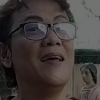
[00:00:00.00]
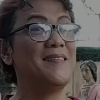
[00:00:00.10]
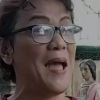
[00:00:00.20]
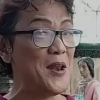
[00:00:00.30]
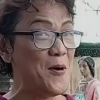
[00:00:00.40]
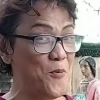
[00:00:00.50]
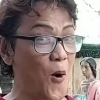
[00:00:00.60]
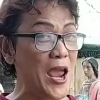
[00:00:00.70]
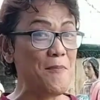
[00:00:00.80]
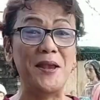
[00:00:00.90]
Sana
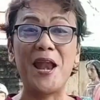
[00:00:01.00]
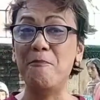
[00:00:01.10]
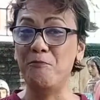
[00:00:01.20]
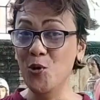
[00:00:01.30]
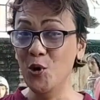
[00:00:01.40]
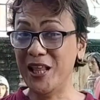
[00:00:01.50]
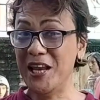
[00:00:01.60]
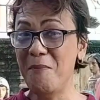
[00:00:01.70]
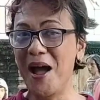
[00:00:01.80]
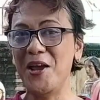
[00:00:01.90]
po ay may napulot
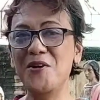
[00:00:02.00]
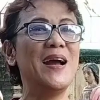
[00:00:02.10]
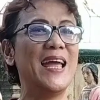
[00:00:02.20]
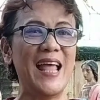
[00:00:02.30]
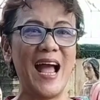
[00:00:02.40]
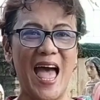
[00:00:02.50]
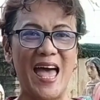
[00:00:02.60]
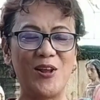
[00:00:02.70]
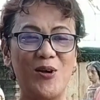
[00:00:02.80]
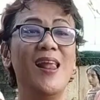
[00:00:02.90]
na naman kayong magandang
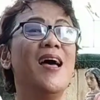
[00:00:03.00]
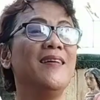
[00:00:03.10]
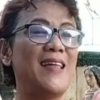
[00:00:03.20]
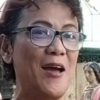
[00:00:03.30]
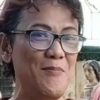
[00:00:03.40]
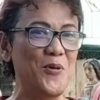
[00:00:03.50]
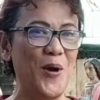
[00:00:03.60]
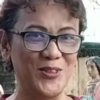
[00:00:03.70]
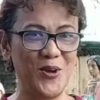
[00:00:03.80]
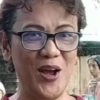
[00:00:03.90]
aral sa aming
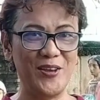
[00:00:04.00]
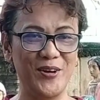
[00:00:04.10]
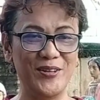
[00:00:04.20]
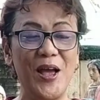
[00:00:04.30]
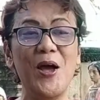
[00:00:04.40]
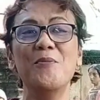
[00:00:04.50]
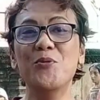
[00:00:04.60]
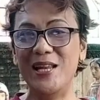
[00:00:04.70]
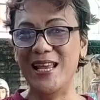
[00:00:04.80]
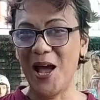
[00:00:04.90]
kwento ngayon.
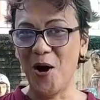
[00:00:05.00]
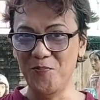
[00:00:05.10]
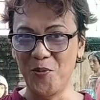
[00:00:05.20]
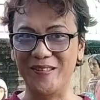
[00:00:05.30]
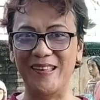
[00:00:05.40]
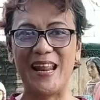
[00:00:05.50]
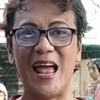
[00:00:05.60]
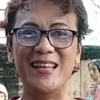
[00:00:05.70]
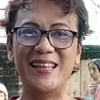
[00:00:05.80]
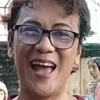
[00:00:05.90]
Muli ako po si
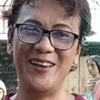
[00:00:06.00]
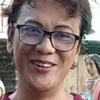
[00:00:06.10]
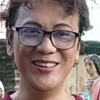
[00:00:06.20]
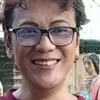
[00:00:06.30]
Rani Dayo.